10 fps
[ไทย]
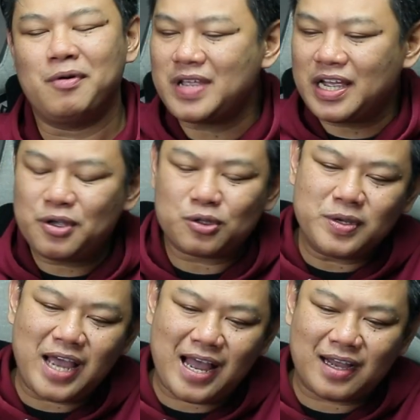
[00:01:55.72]
ผมอยากยก
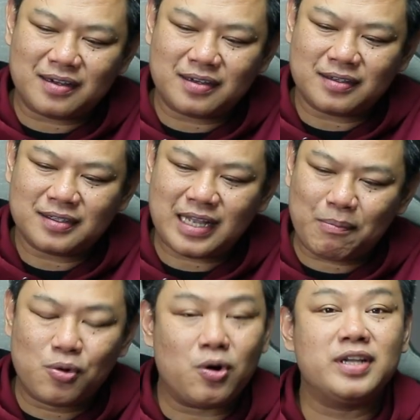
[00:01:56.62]
ตัวอย่างกั
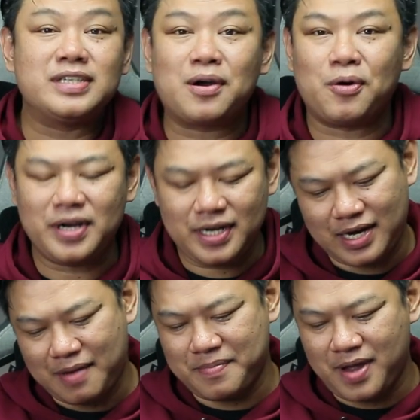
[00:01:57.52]
บบุคคลอีกสักคนหนึ่ง
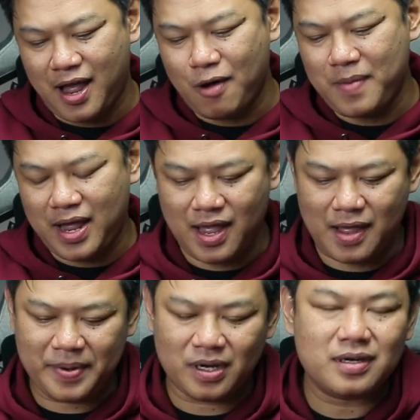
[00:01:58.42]
ครับเอามา
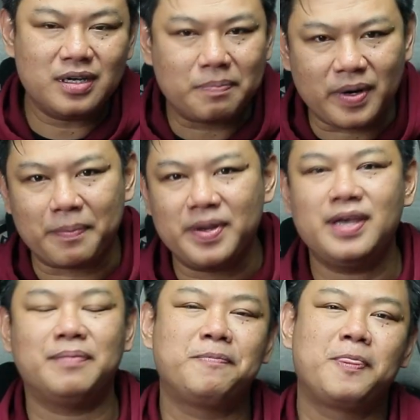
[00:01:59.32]
เป็นเครื่องเปรียบ
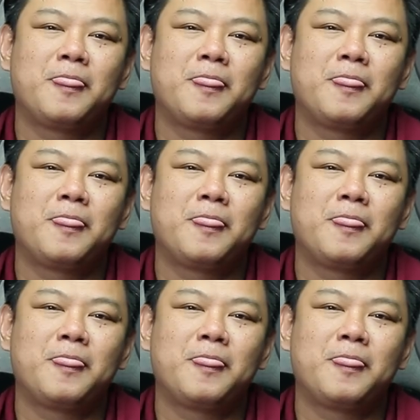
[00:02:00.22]
เทียบ